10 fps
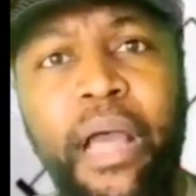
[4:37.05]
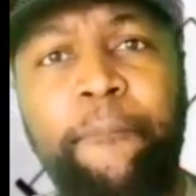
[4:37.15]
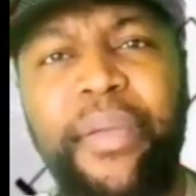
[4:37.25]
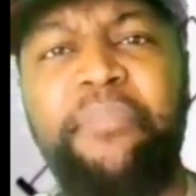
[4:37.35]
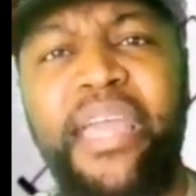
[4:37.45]

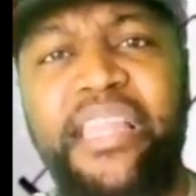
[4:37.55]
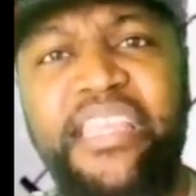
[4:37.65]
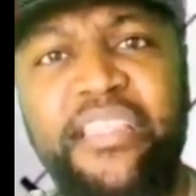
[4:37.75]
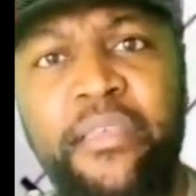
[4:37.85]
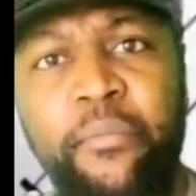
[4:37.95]
en première
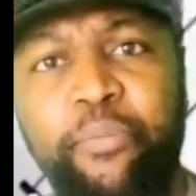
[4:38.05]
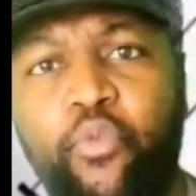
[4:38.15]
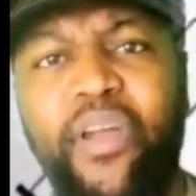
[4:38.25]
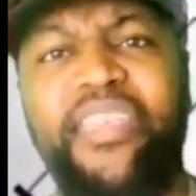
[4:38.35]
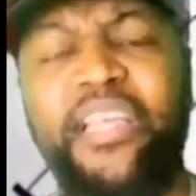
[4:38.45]
ligne
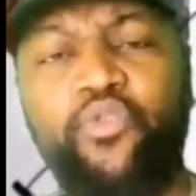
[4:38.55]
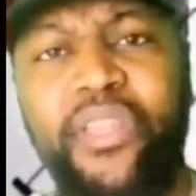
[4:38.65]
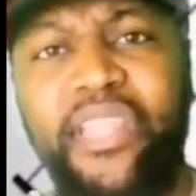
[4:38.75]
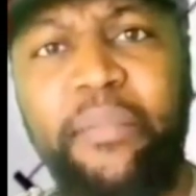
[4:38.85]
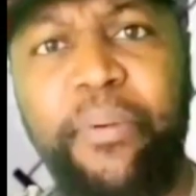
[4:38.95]
pourquoi ne la
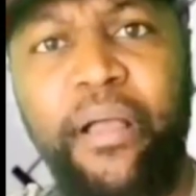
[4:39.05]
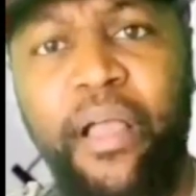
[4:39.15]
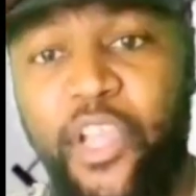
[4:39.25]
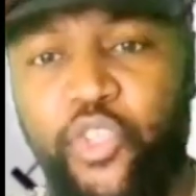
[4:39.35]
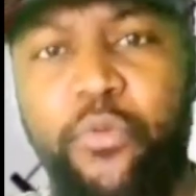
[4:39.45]
soigne elles elle
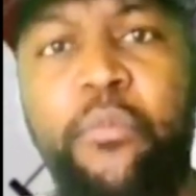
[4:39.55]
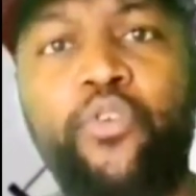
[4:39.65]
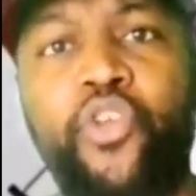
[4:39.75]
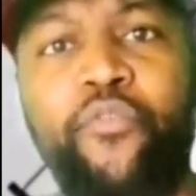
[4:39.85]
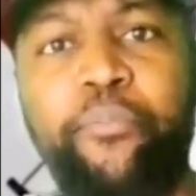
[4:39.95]
pas En ce
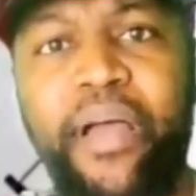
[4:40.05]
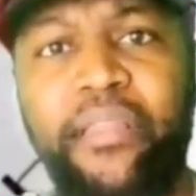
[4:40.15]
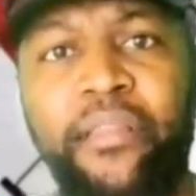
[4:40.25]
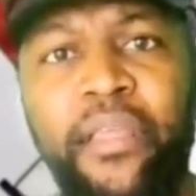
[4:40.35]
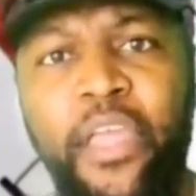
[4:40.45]
moment où je vous
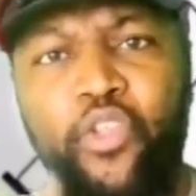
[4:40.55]
parle,